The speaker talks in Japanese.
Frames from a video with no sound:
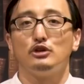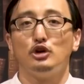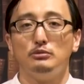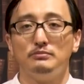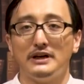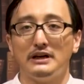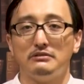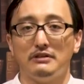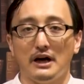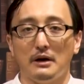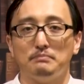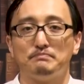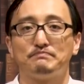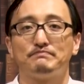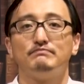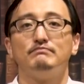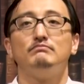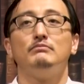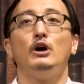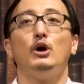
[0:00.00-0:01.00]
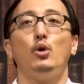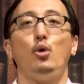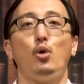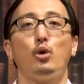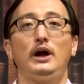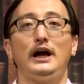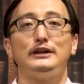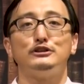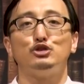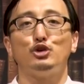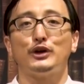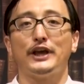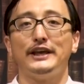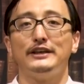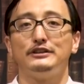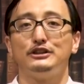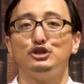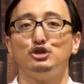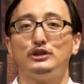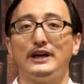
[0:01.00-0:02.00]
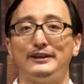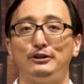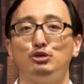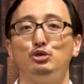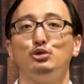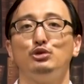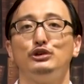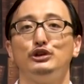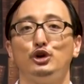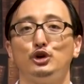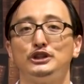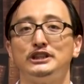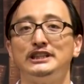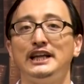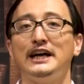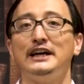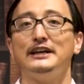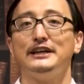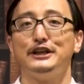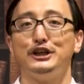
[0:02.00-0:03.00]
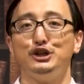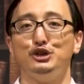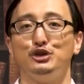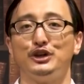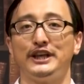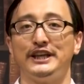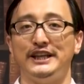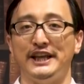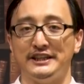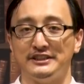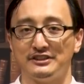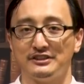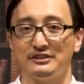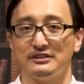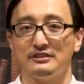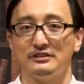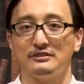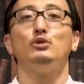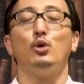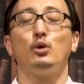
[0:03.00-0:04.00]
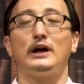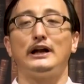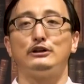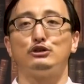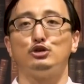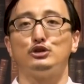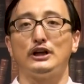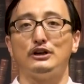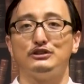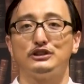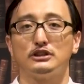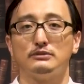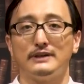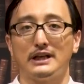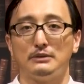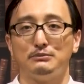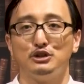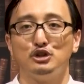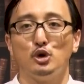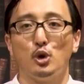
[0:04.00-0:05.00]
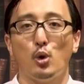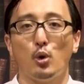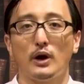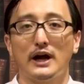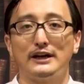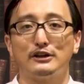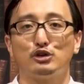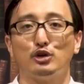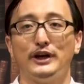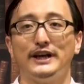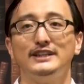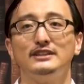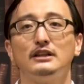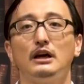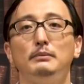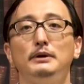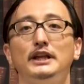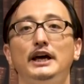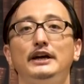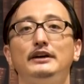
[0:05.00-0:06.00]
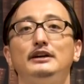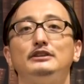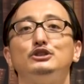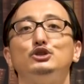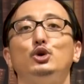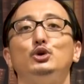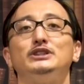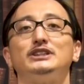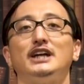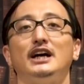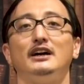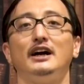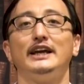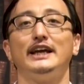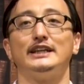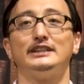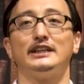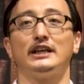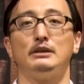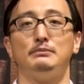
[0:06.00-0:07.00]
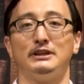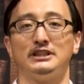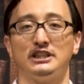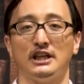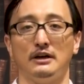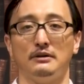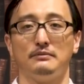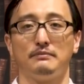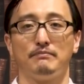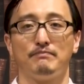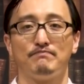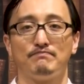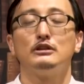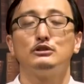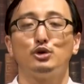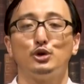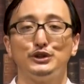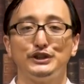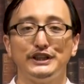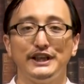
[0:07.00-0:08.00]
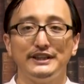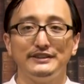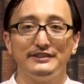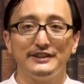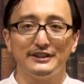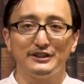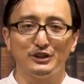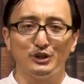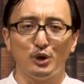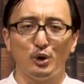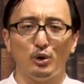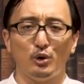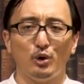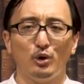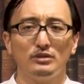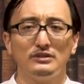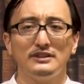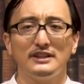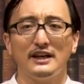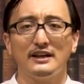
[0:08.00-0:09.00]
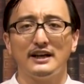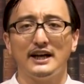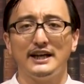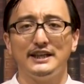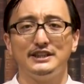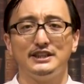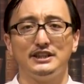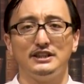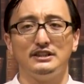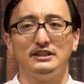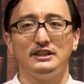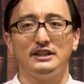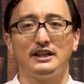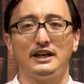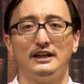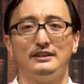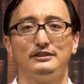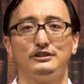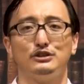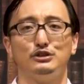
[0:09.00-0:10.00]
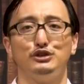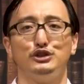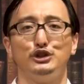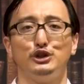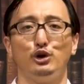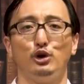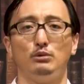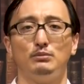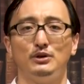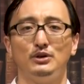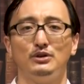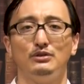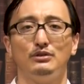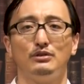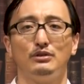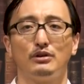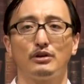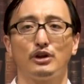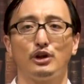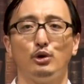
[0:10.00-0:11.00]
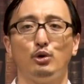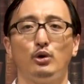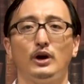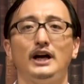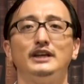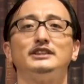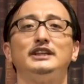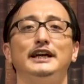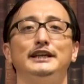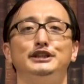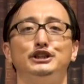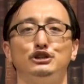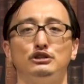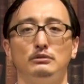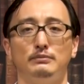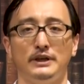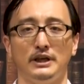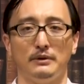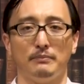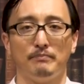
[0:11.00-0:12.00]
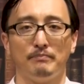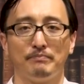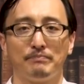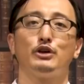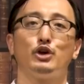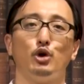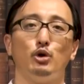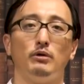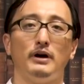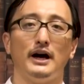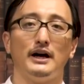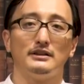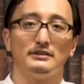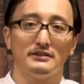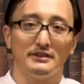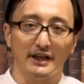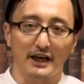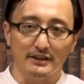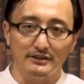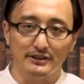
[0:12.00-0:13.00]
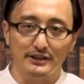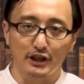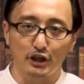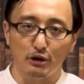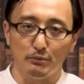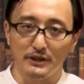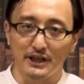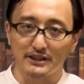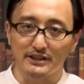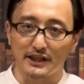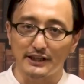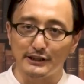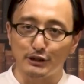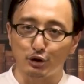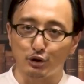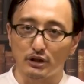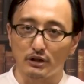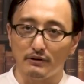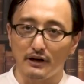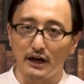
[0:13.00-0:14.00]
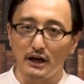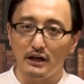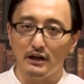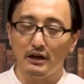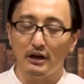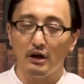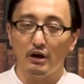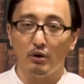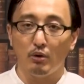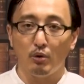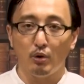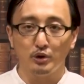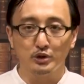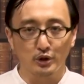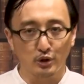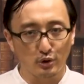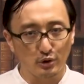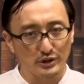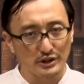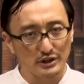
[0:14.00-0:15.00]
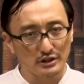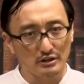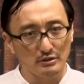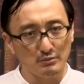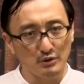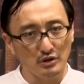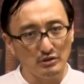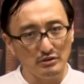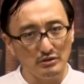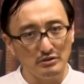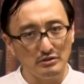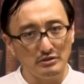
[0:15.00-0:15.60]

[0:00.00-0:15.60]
こんばんはオカルト研究家の吉田裕樹ですオカルトを楽しく学ぶオカルトエンタメ大学のお時間がやってきました都市伝説の女怪人に関する授業も今日が最終日今日は男性の皆さんにとっては恐ろしくも